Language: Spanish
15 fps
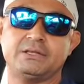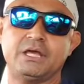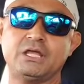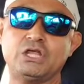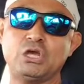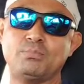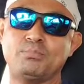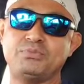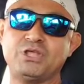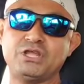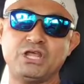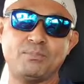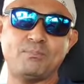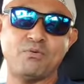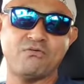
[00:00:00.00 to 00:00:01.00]
de,
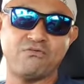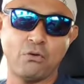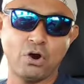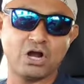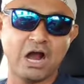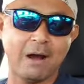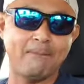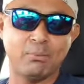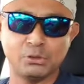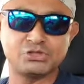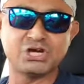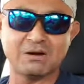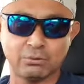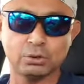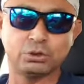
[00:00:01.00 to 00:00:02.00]
dipufocas
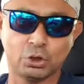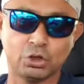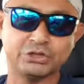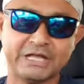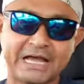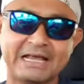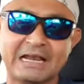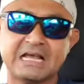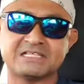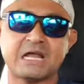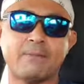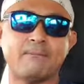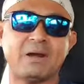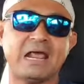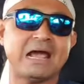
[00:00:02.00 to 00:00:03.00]
dipufocas botones en la
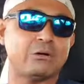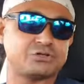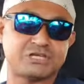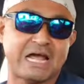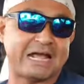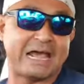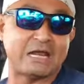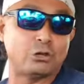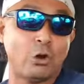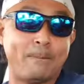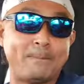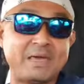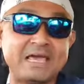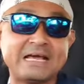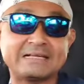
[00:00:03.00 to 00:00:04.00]
asamblea, o sea que no
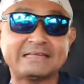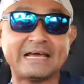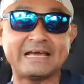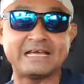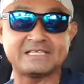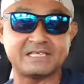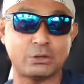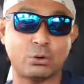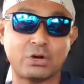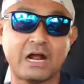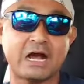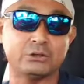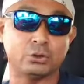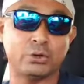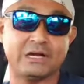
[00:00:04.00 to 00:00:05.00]
pierdan ese
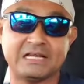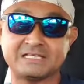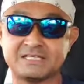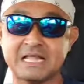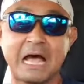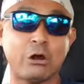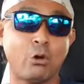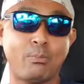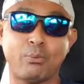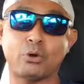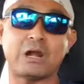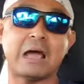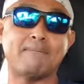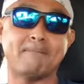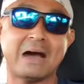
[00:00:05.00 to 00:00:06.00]
órgano del Estado
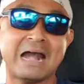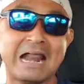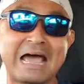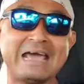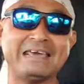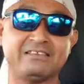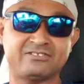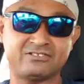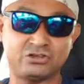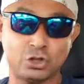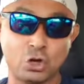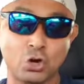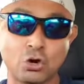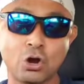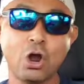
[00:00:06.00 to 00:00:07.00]
por la mala
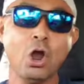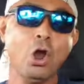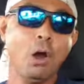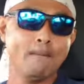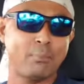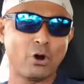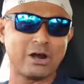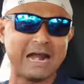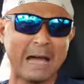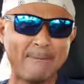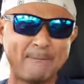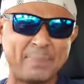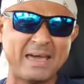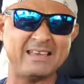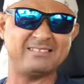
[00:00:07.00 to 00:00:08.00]
gestión, por la
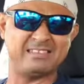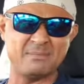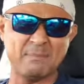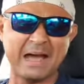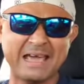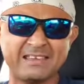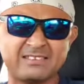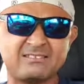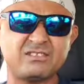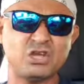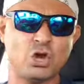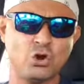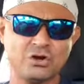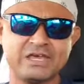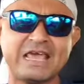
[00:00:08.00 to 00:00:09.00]
pésima
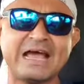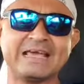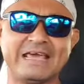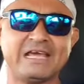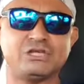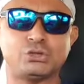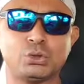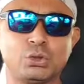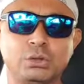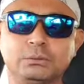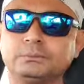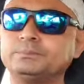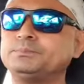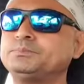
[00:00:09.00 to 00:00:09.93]
gestión que han hecho.